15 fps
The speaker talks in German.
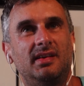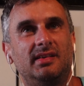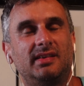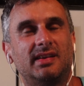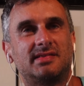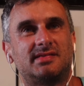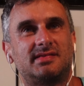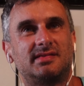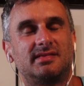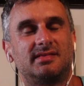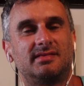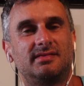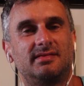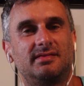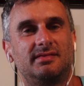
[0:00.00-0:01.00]
dass
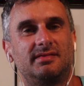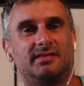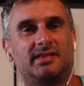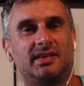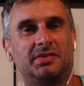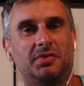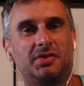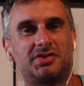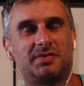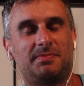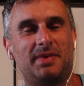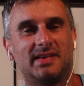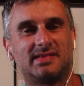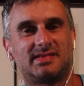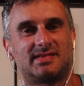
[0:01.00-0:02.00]
der deutsche
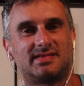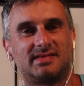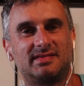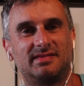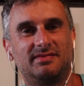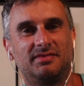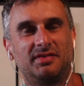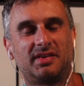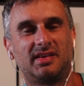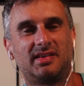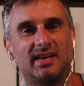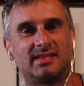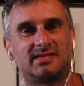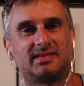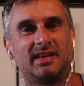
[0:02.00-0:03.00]
Pass
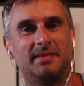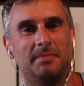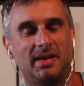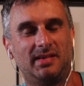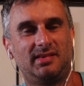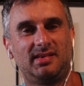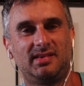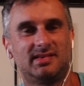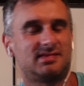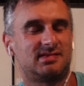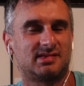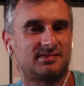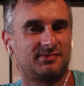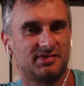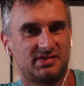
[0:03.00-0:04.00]
wirklich extrem mächtig
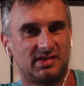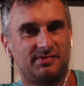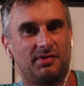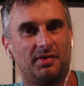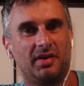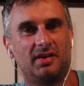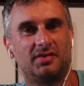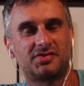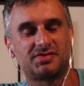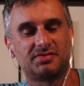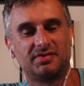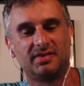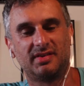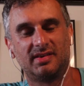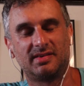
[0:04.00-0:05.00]
ist. Das wusste ich vorher auch
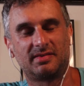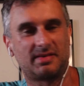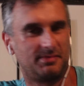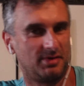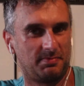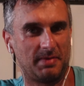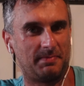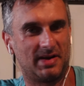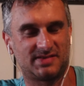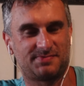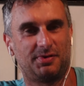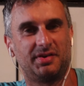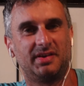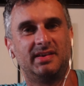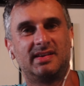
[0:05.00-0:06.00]
schon. Äh, kann man auch bei
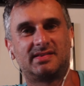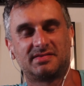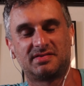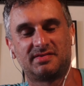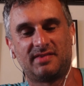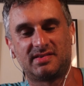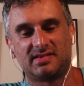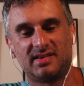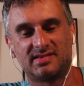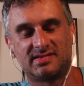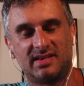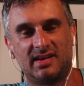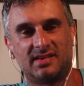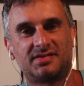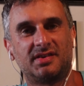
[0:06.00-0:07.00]
Passportindex und sowas alles
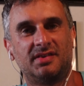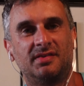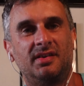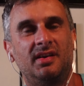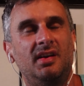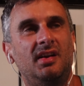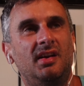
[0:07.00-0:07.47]
nachschauen.